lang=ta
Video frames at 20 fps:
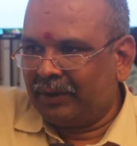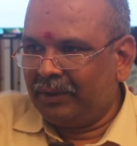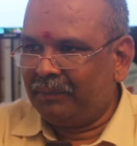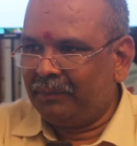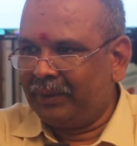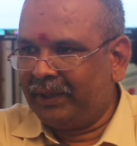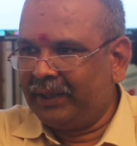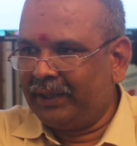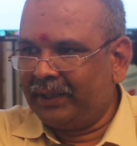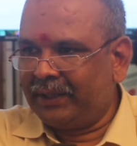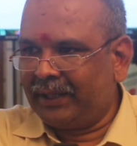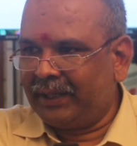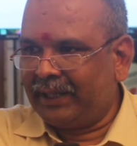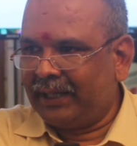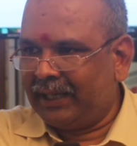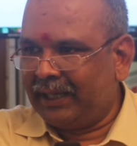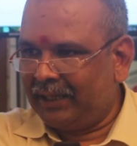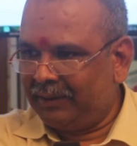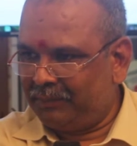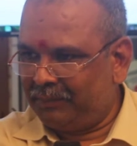இப்படி இருக்கிற
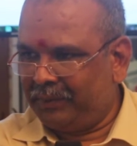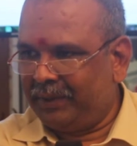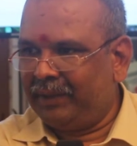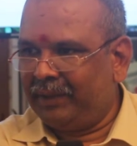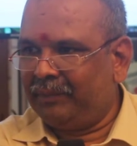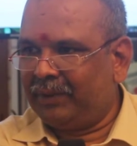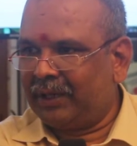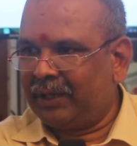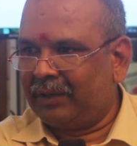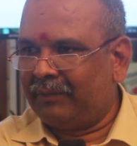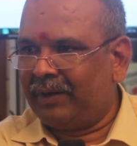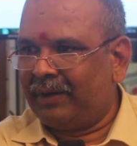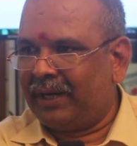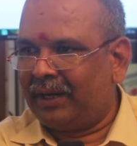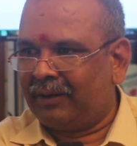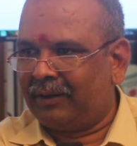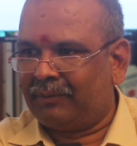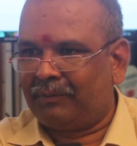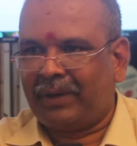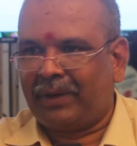இலை
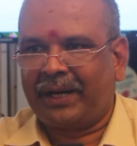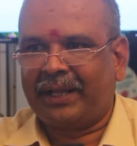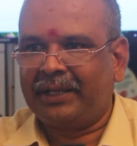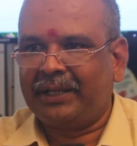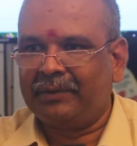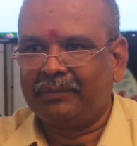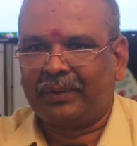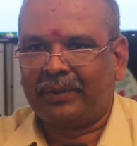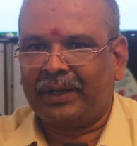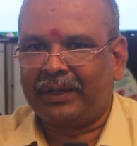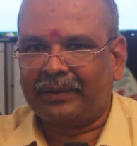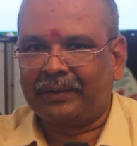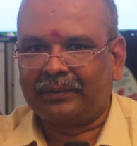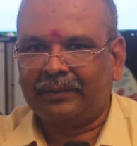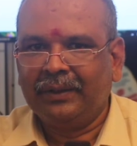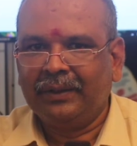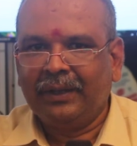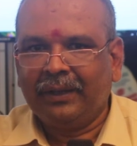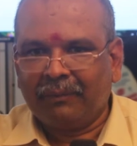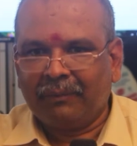பின்பக்கமாக மடங்கி மாறிடும்